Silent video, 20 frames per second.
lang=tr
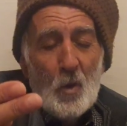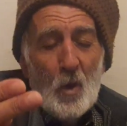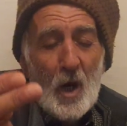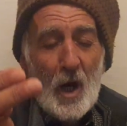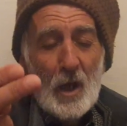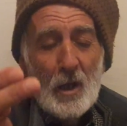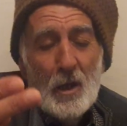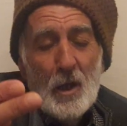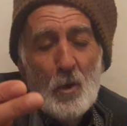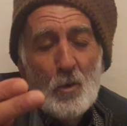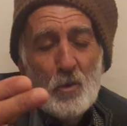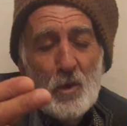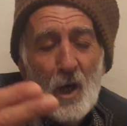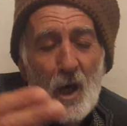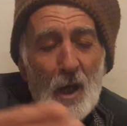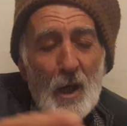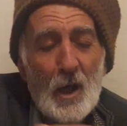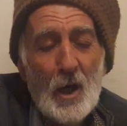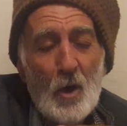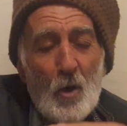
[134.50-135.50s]
Allahu
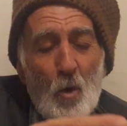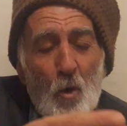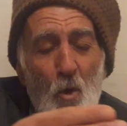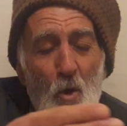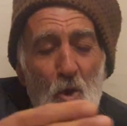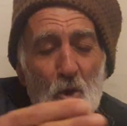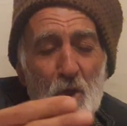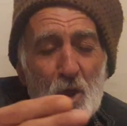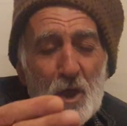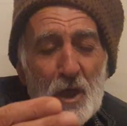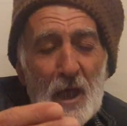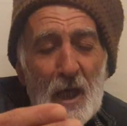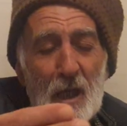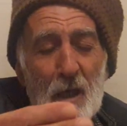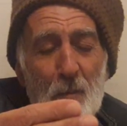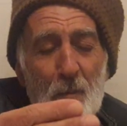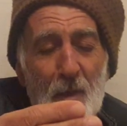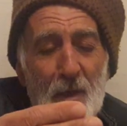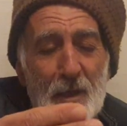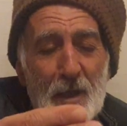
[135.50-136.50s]
Teala o iki
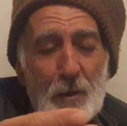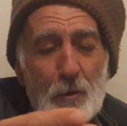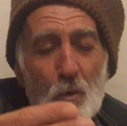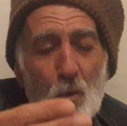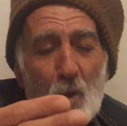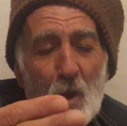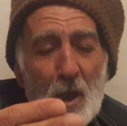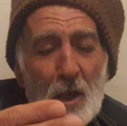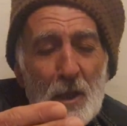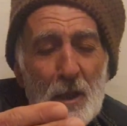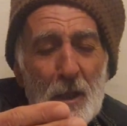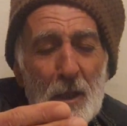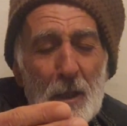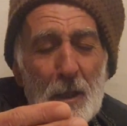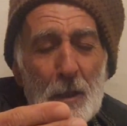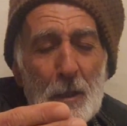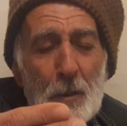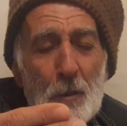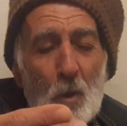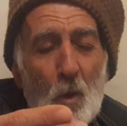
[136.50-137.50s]
kelimeden dolayı